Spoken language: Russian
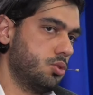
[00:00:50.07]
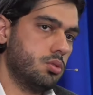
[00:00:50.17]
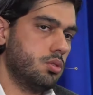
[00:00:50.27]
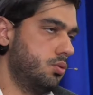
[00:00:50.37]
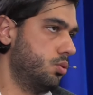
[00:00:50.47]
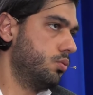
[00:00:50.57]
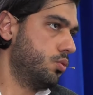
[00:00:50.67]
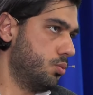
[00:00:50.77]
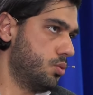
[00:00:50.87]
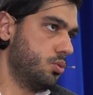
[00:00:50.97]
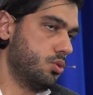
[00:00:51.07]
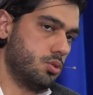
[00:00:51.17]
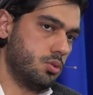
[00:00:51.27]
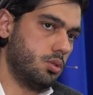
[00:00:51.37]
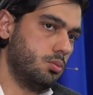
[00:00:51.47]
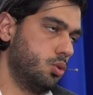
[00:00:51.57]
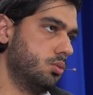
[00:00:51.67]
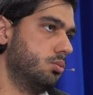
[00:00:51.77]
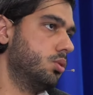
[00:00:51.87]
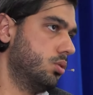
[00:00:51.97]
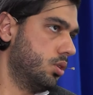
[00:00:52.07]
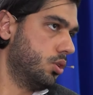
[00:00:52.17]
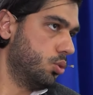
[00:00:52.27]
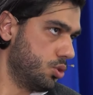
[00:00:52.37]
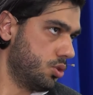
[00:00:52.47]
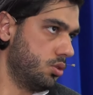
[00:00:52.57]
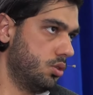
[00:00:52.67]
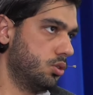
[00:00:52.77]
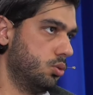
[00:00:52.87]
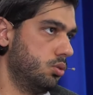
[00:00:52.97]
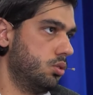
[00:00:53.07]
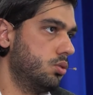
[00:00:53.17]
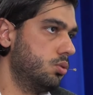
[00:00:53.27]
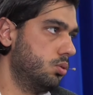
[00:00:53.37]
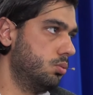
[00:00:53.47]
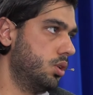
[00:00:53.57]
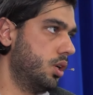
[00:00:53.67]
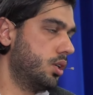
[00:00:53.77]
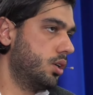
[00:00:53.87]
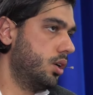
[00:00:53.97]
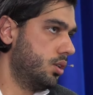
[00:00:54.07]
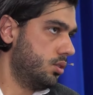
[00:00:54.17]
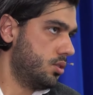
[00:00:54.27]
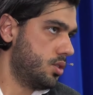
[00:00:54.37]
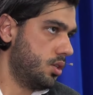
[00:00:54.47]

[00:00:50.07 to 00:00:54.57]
что я не говорю ни в коем случае, что там Богдан был хороший или кто-то, но была какая-то